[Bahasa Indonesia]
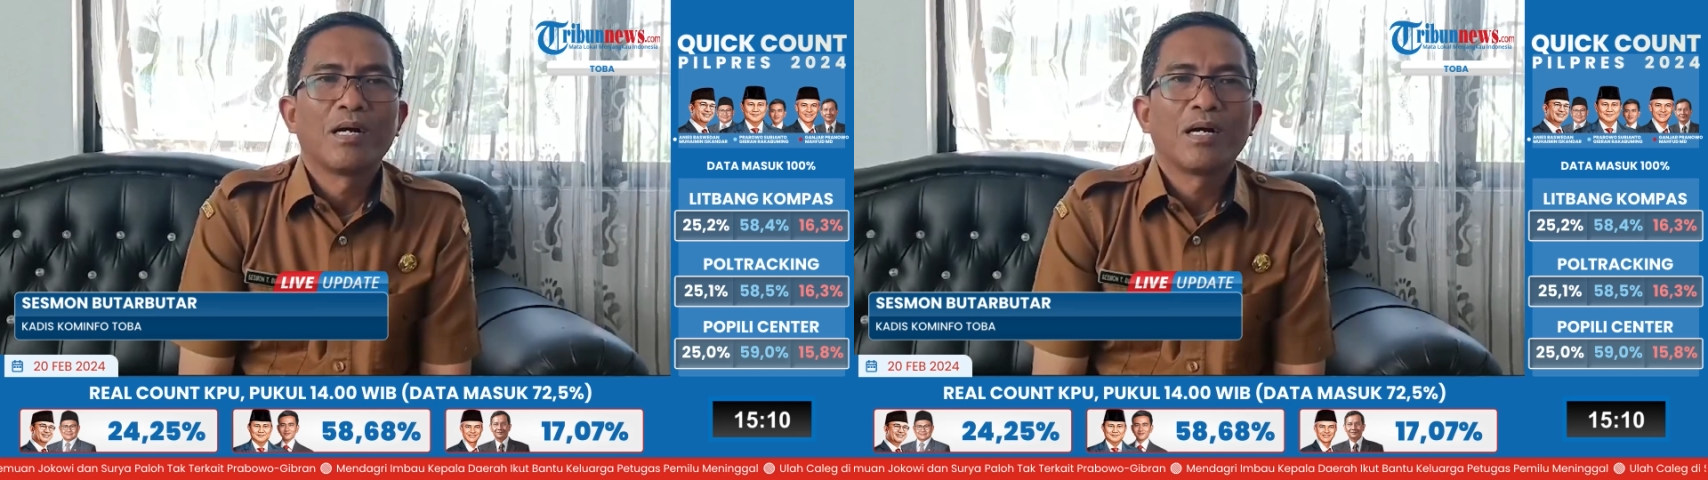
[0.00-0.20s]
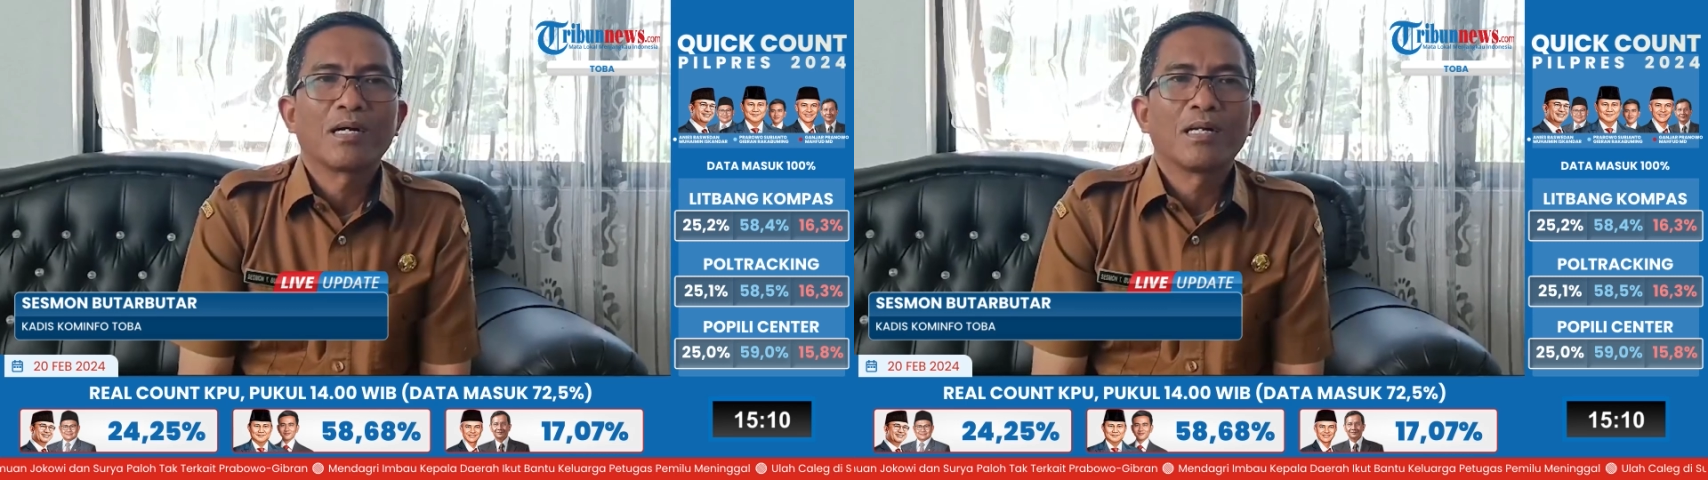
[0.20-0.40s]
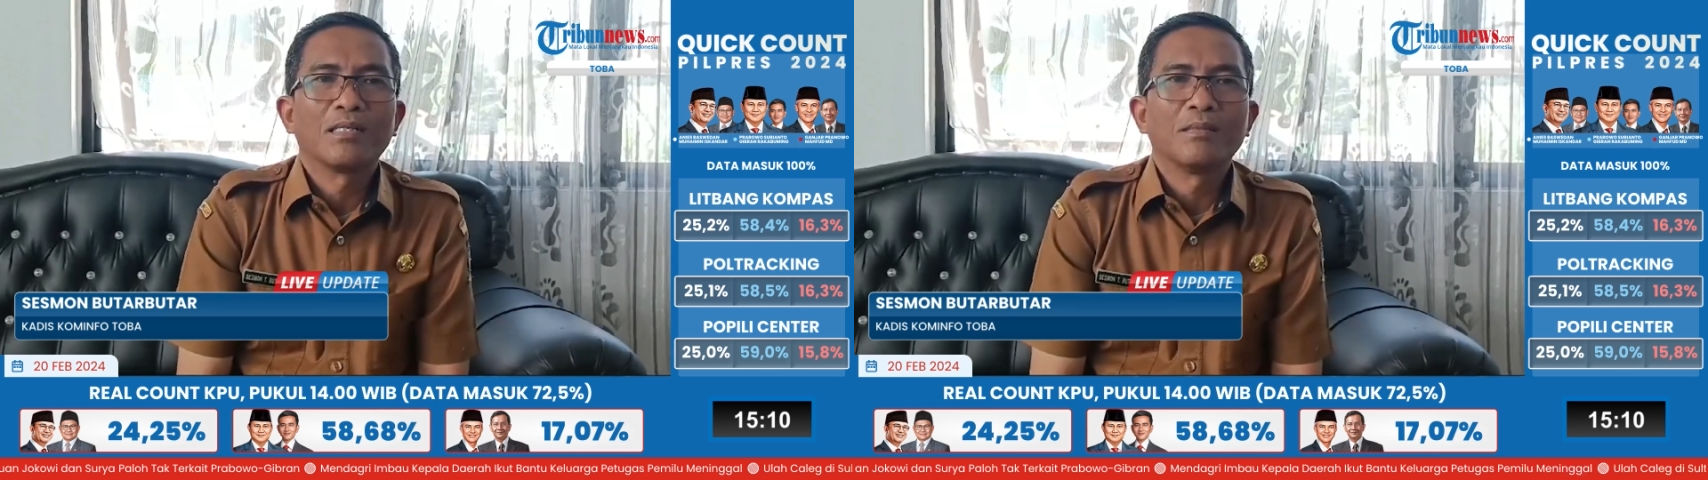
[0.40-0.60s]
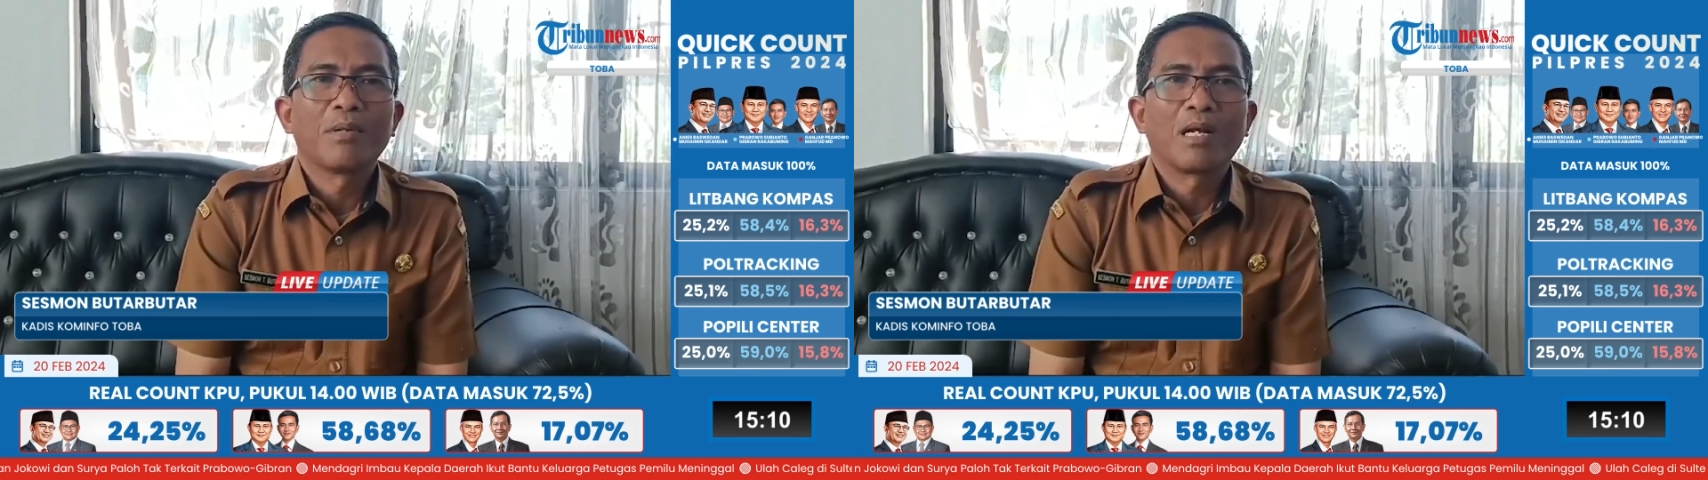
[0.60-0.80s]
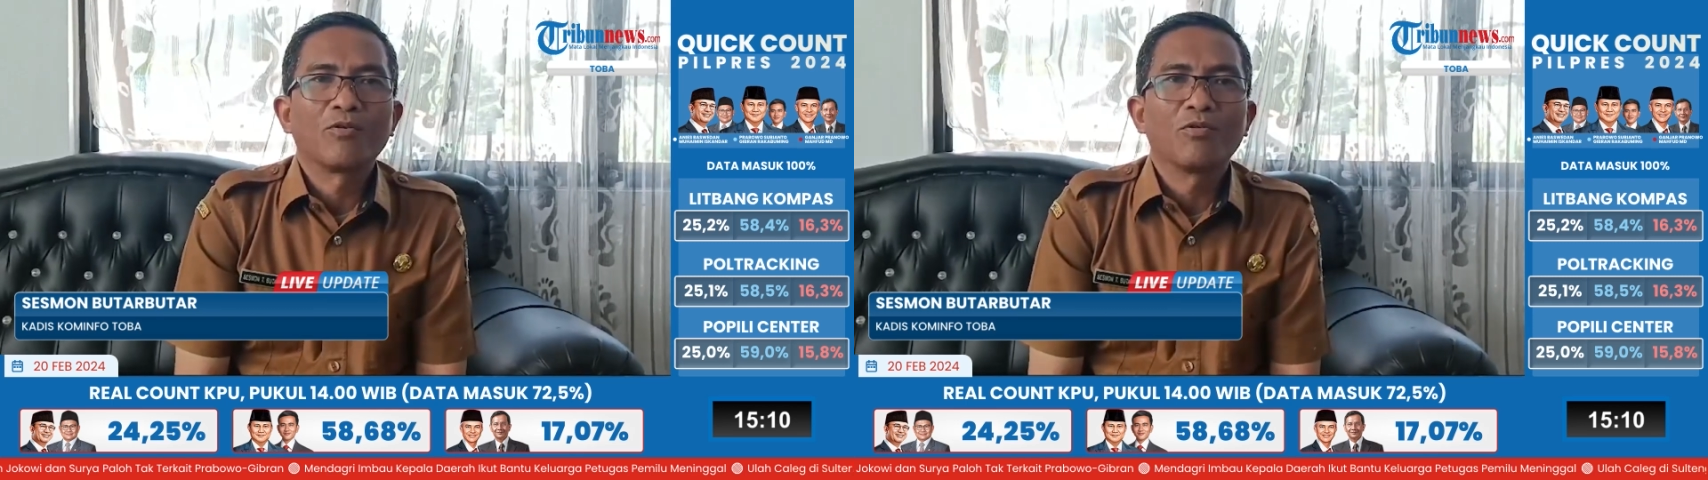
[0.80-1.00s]
akan
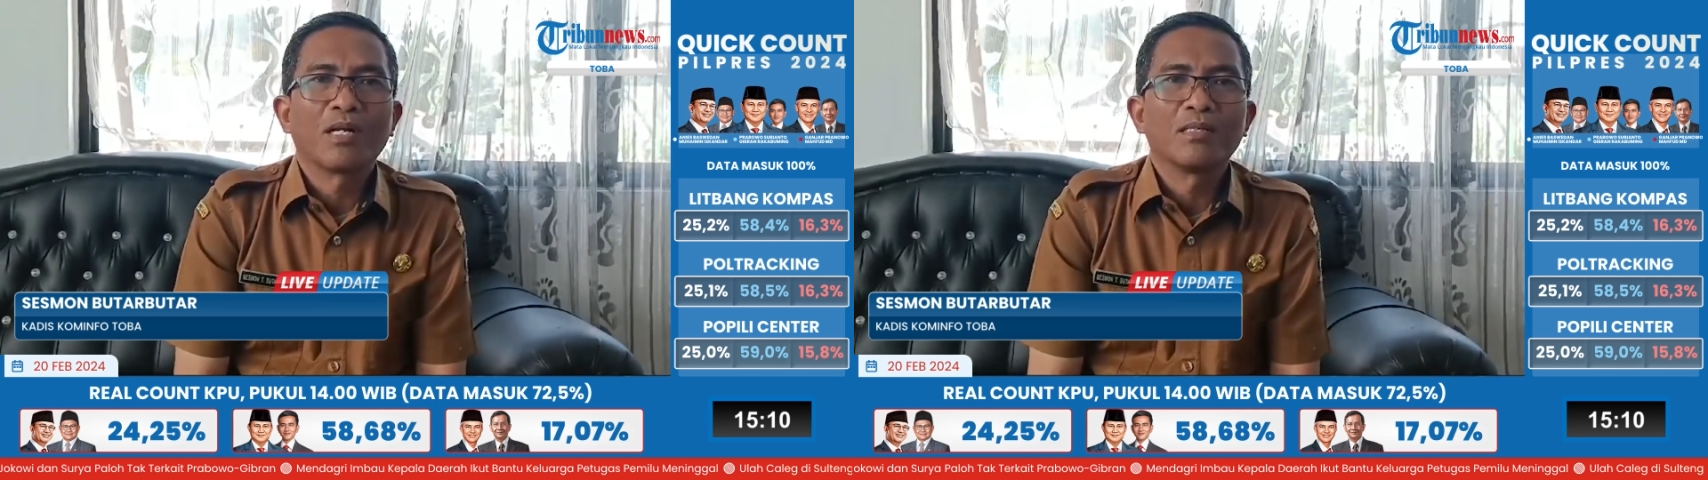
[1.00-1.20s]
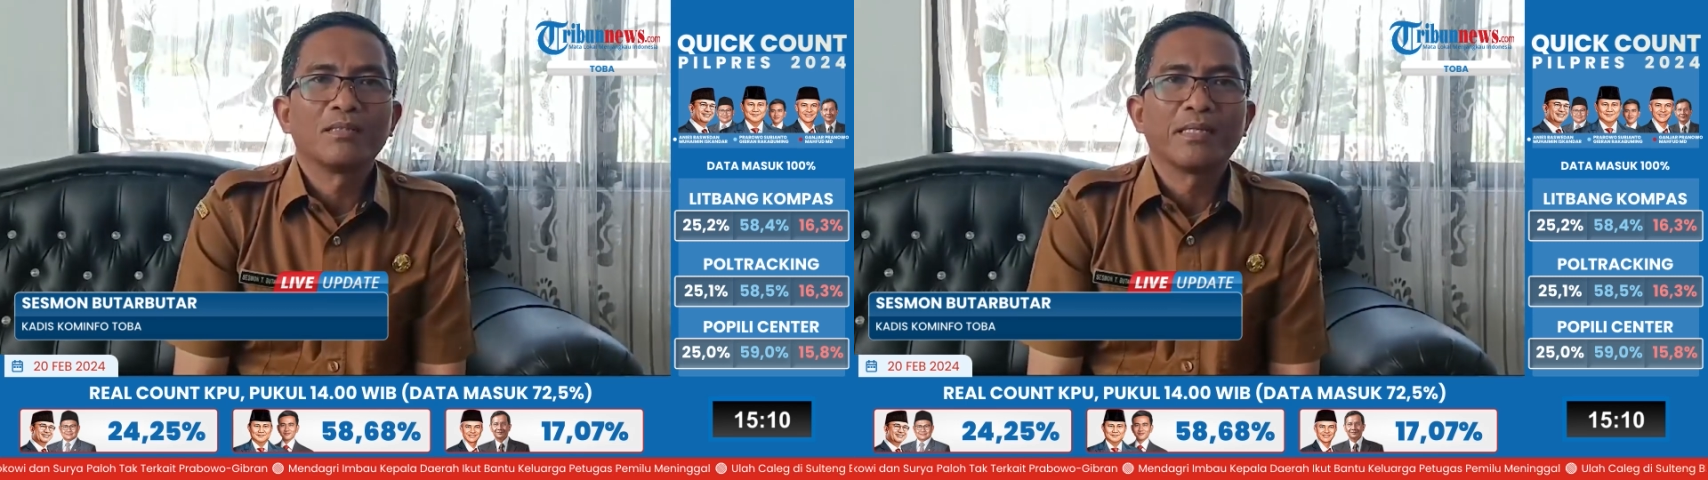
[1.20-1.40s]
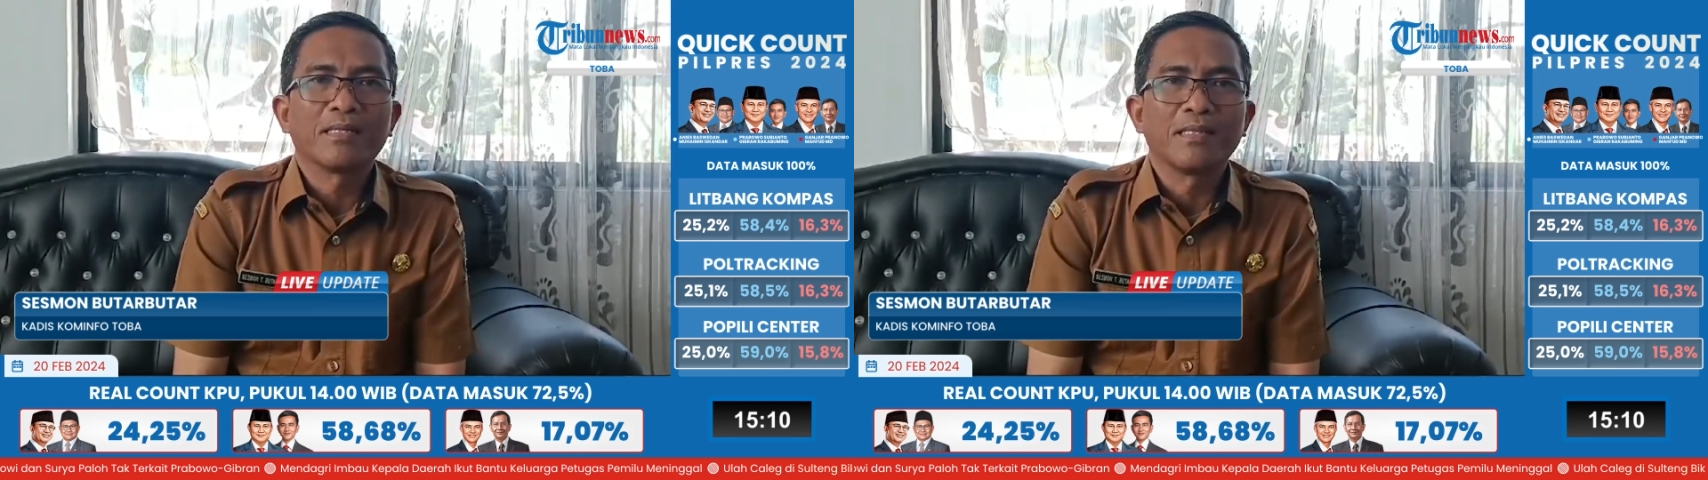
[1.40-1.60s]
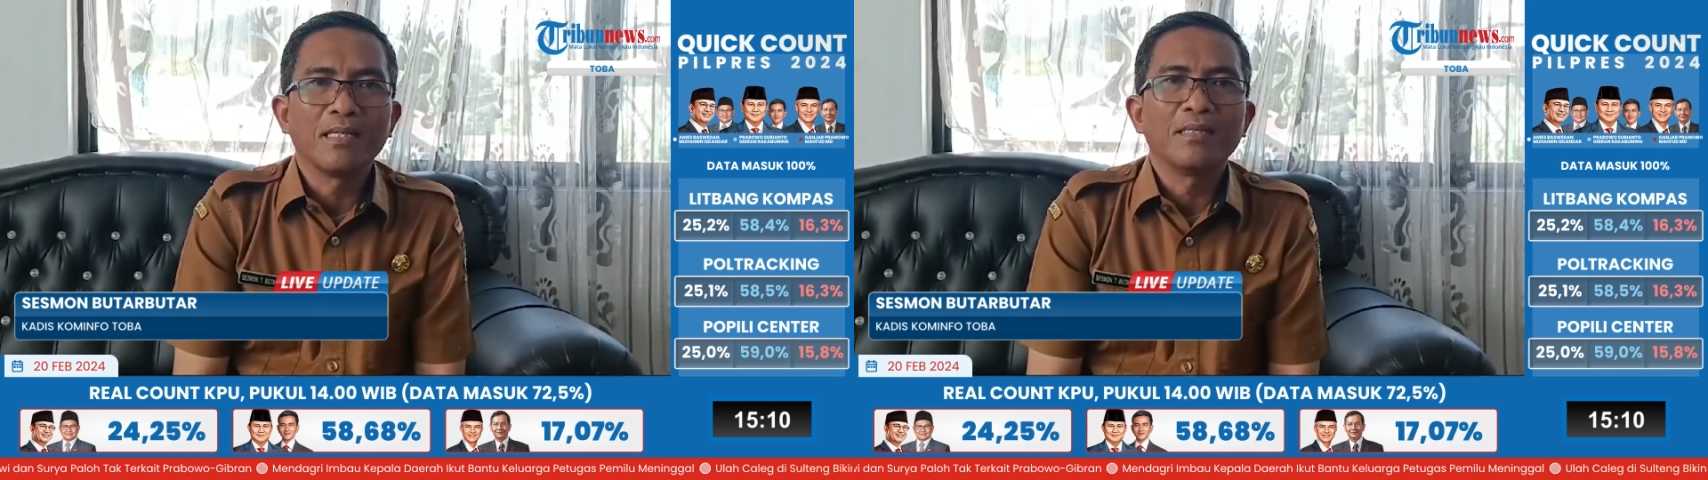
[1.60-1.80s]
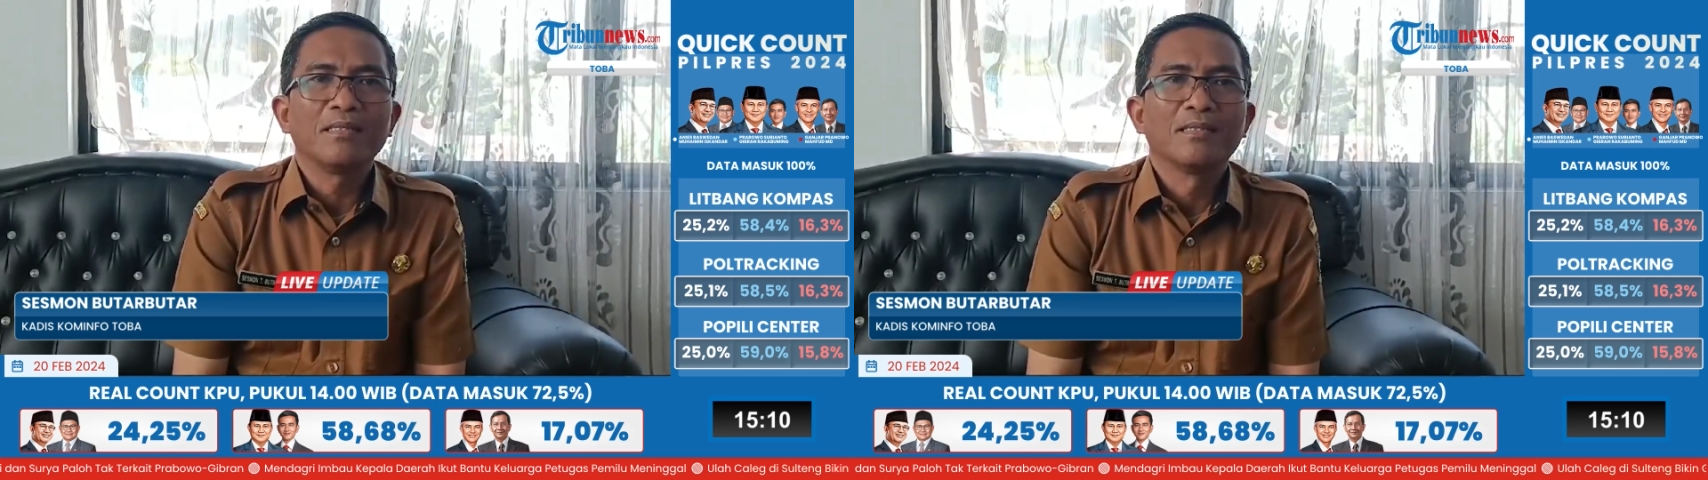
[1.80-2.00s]
diberlakukan
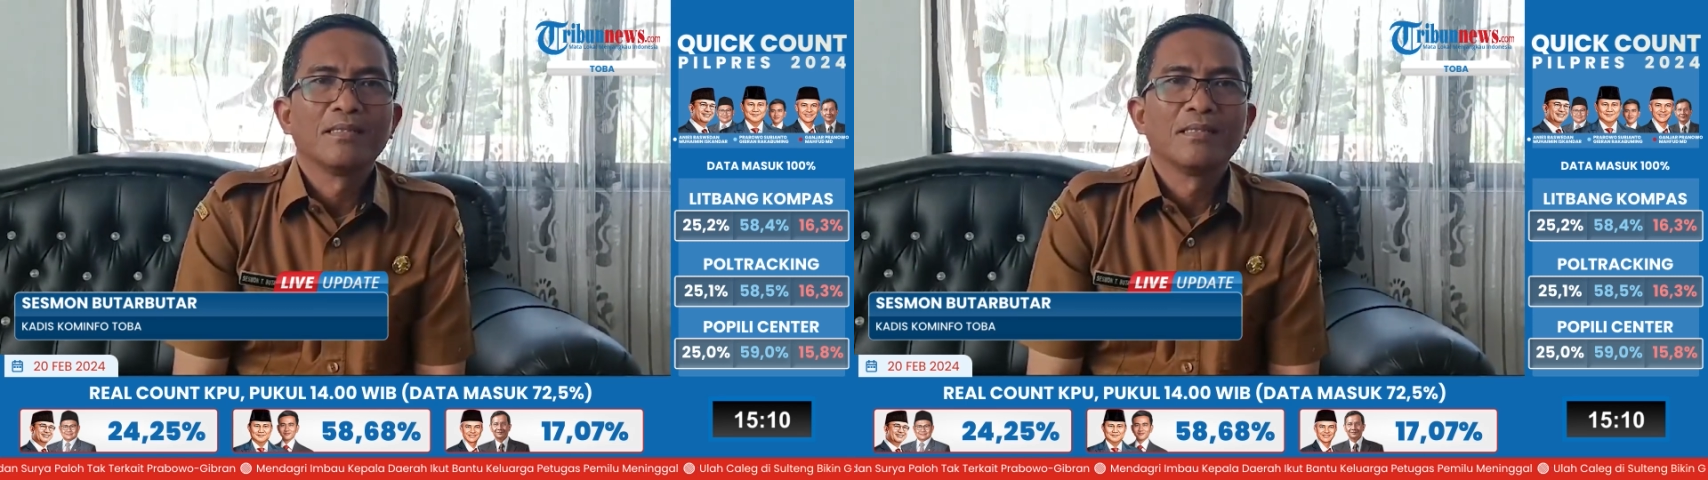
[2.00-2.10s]
tiketing